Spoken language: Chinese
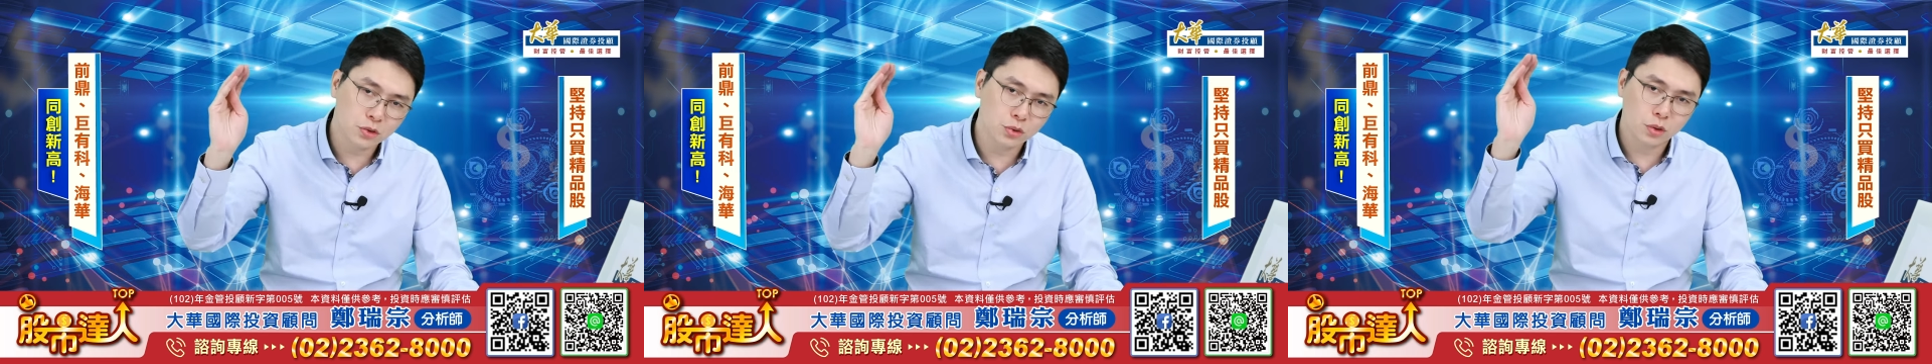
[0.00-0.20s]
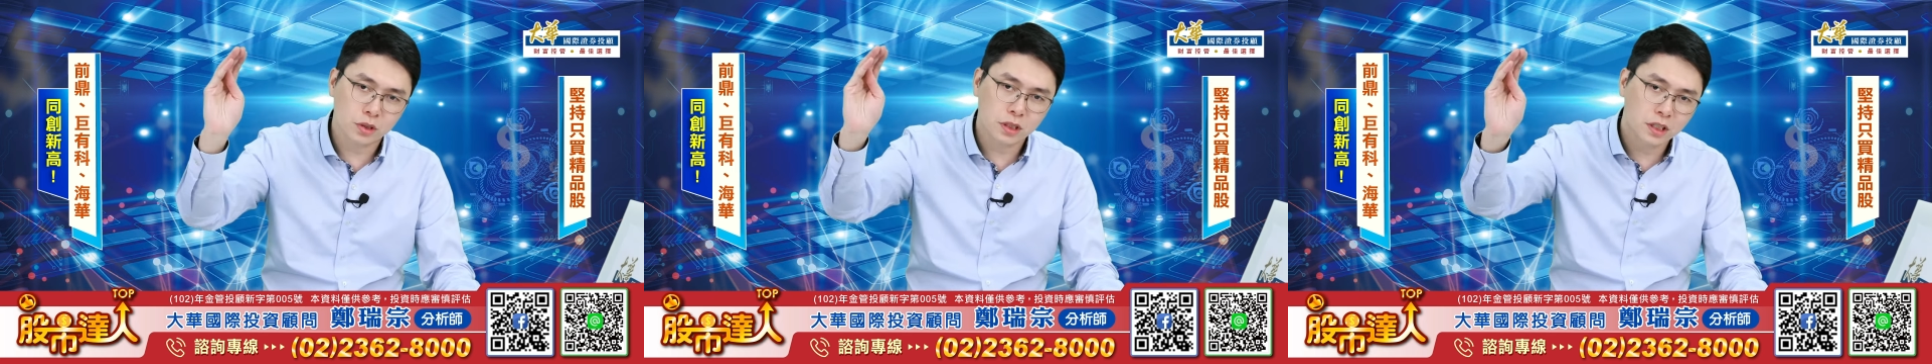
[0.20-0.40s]

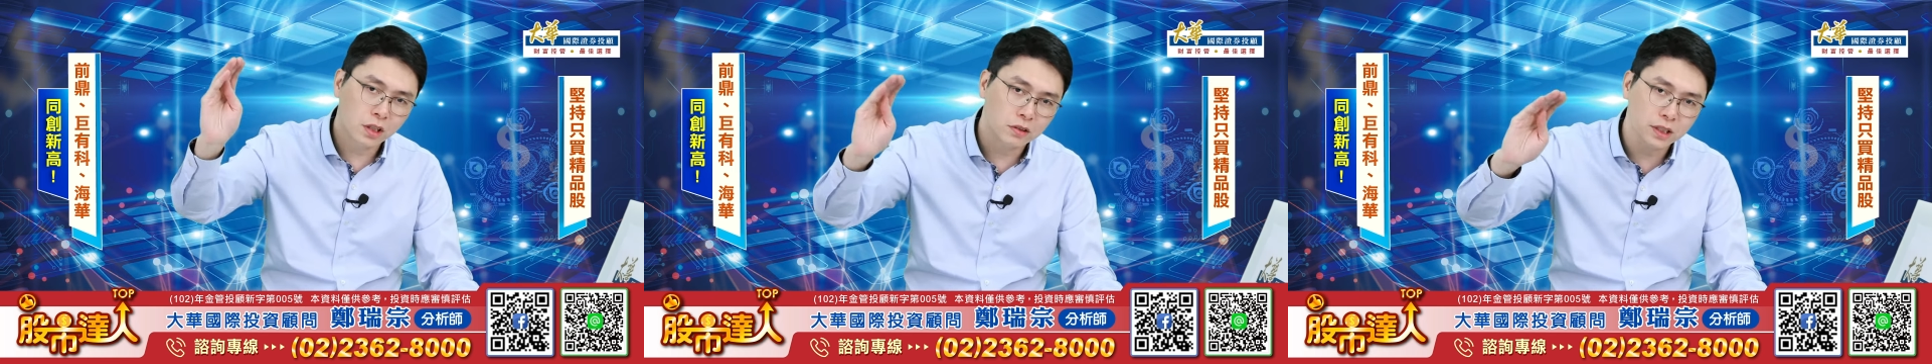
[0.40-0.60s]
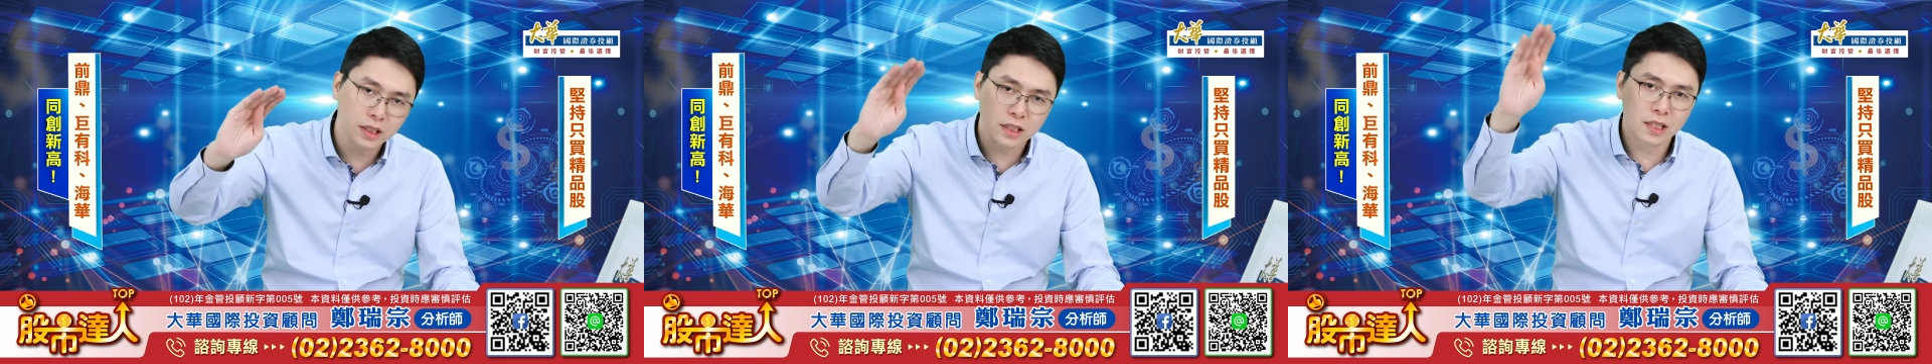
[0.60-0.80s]
聚友科那
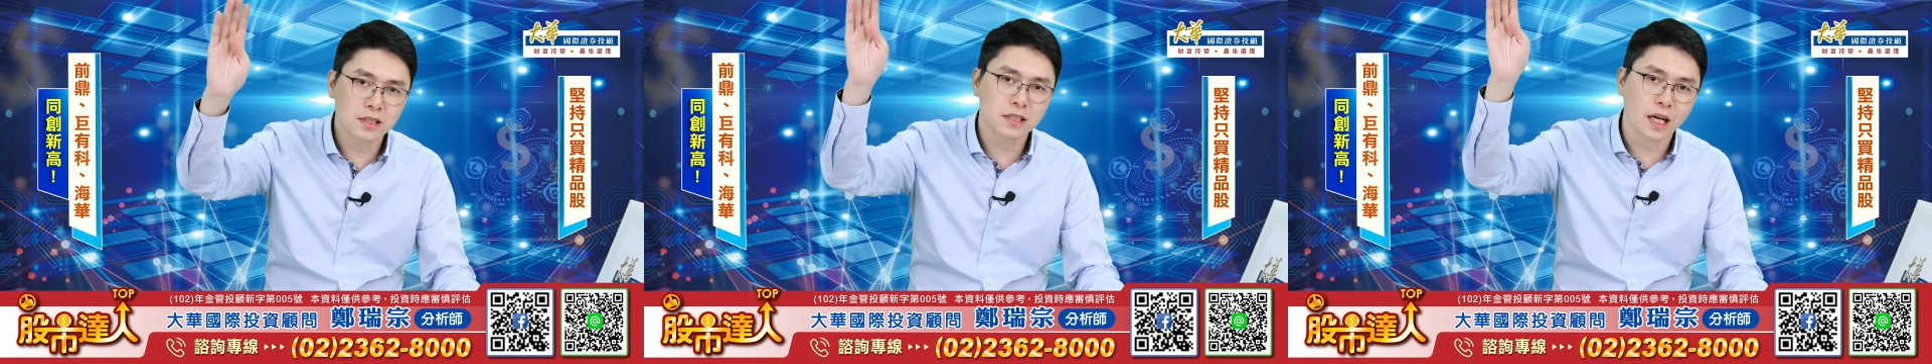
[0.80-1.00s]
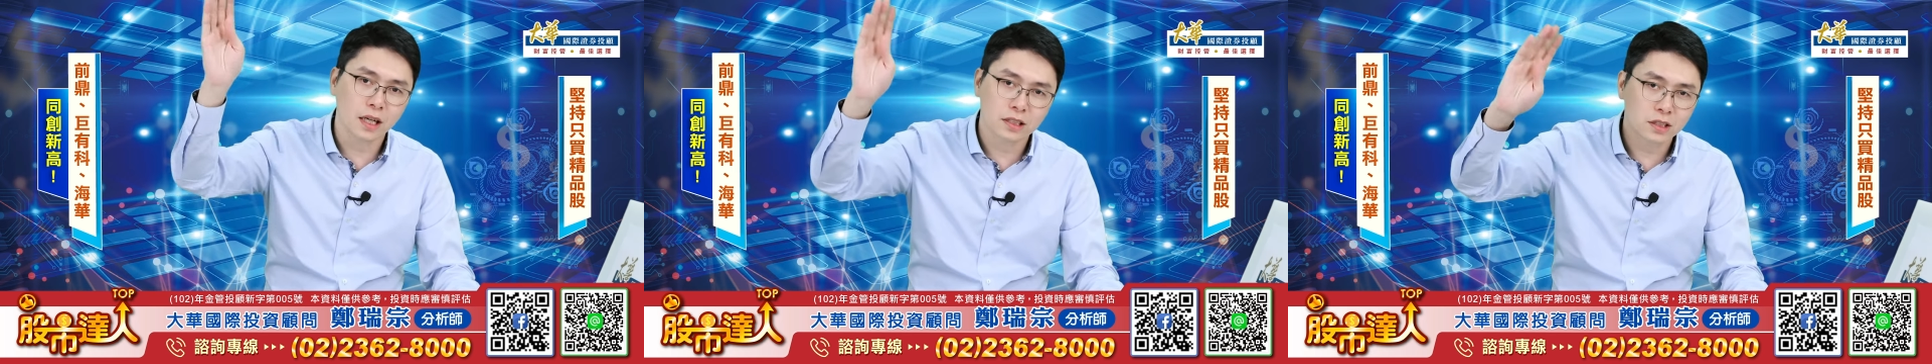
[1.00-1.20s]
种在天
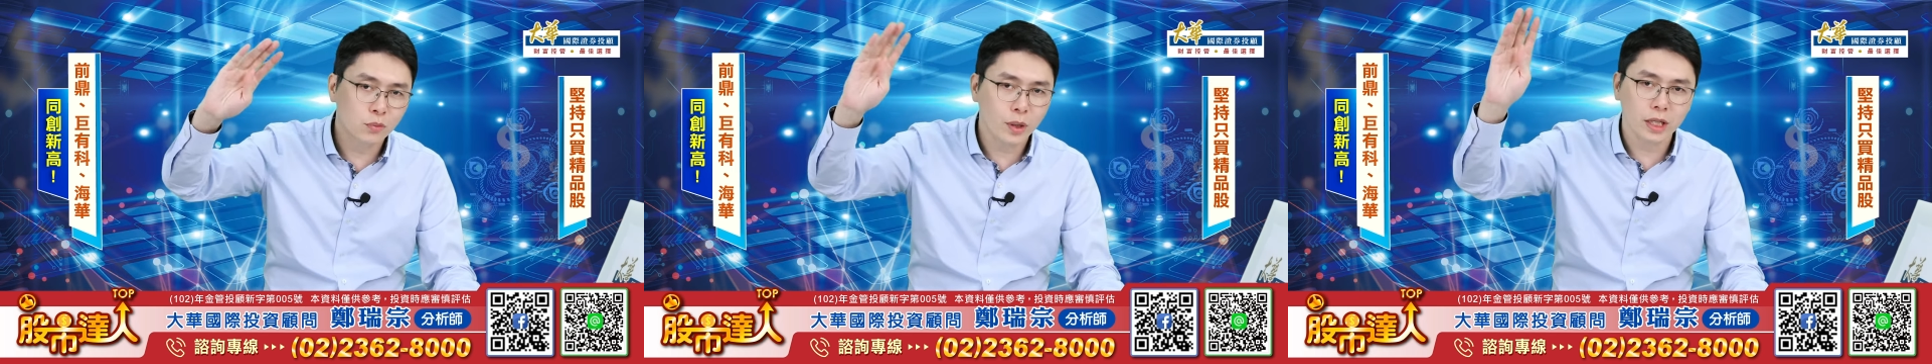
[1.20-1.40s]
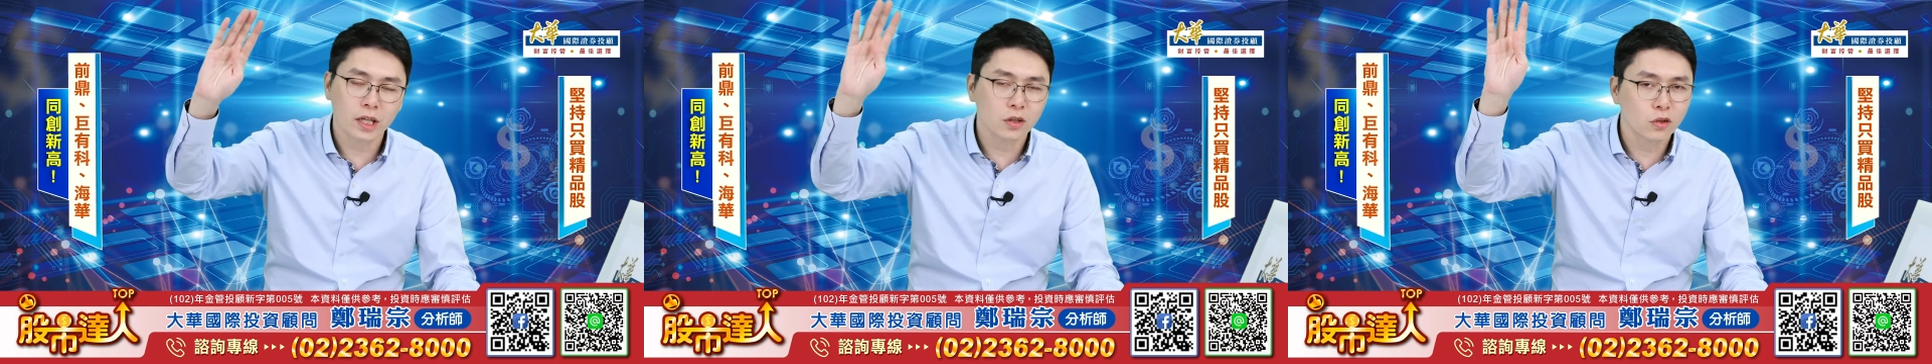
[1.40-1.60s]
上已经
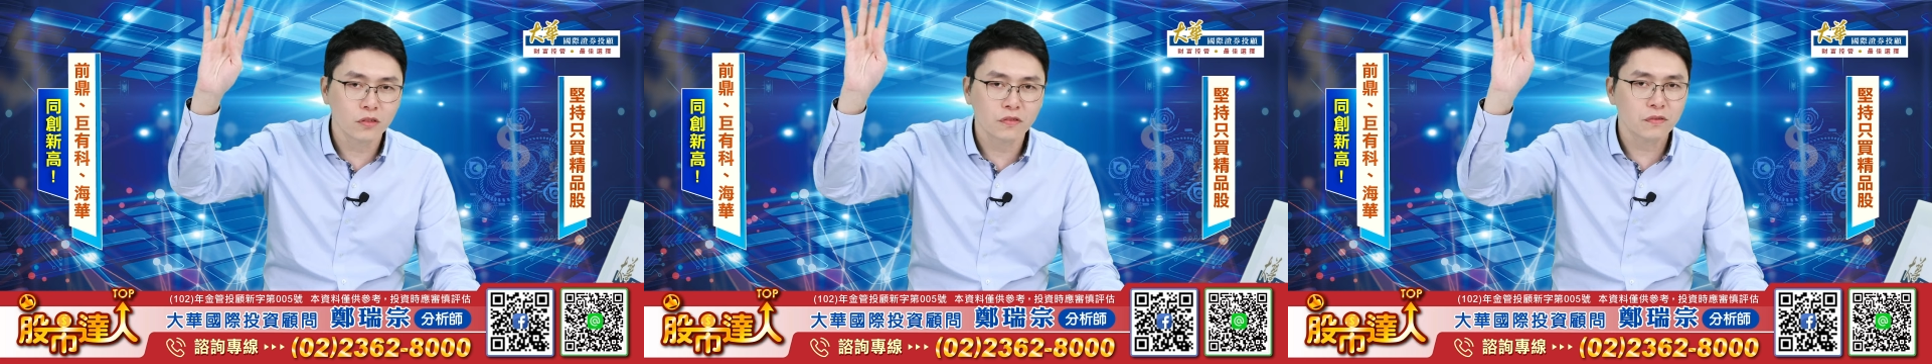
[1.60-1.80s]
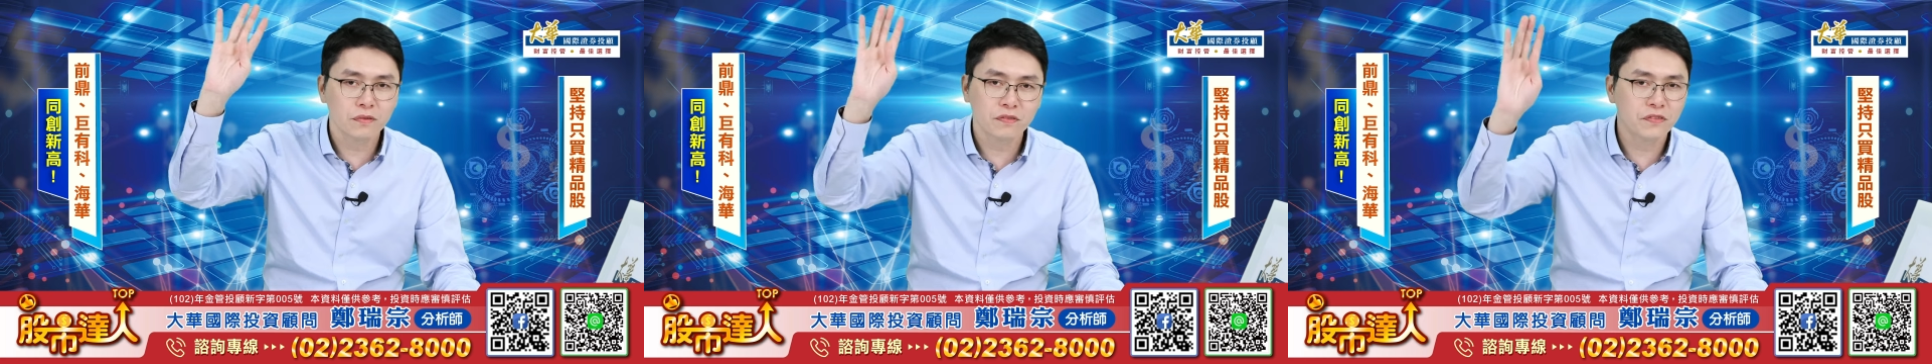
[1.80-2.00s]
外太
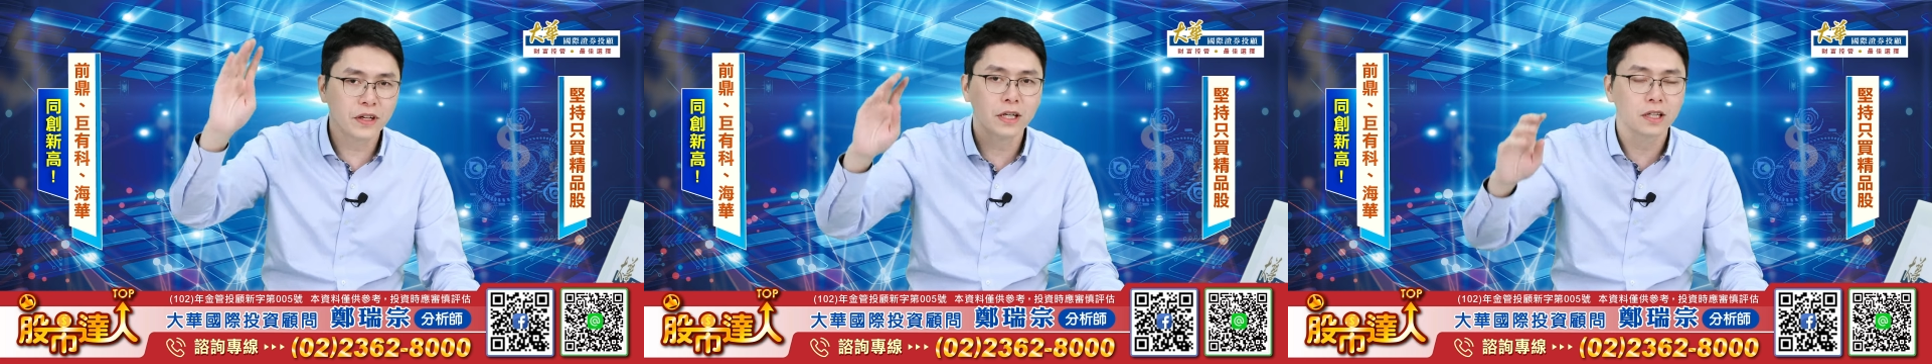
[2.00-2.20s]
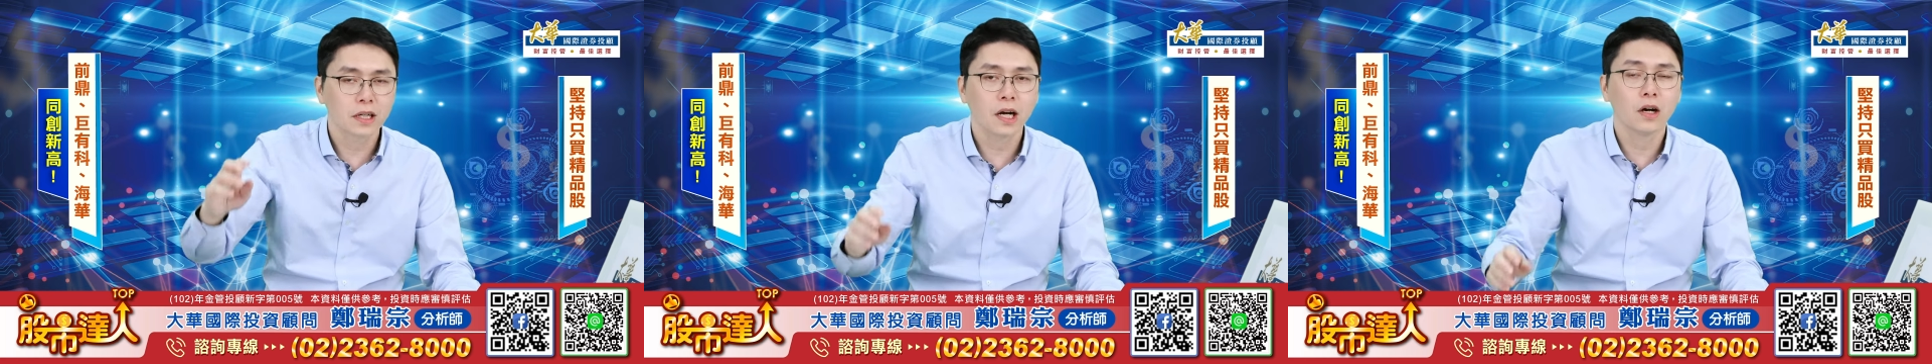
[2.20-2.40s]
空飞
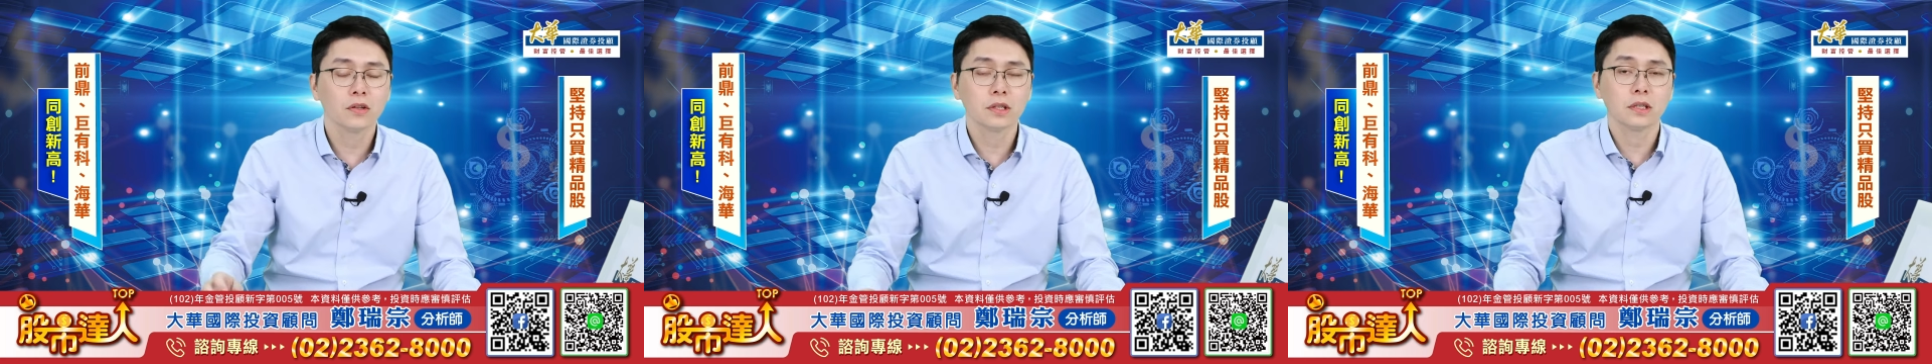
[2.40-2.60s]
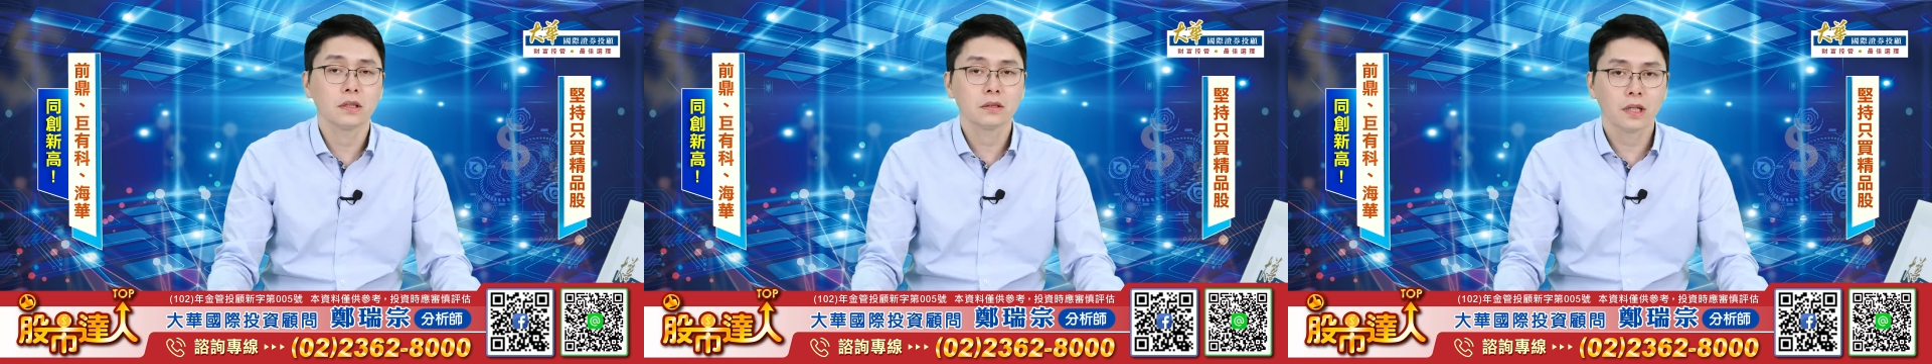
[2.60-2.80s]
很高的。